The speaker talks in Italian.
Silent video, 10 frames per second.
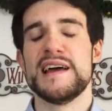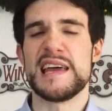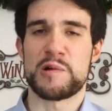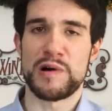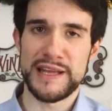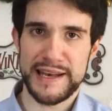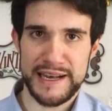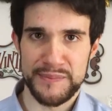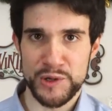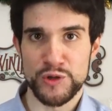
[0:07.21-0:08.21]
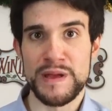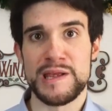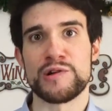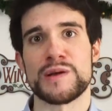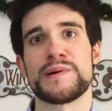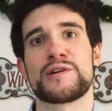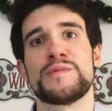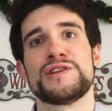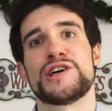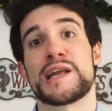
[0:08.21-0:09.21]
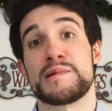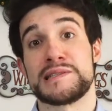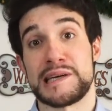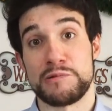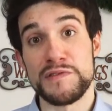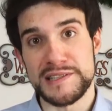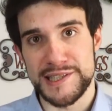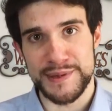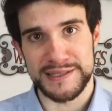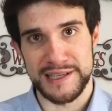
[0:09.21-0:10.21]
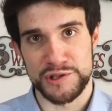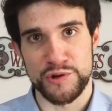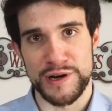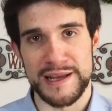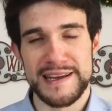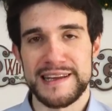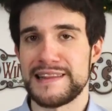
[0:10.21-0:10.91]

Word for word: e qual era il modo migliore per cominciare questa nuovissima stagione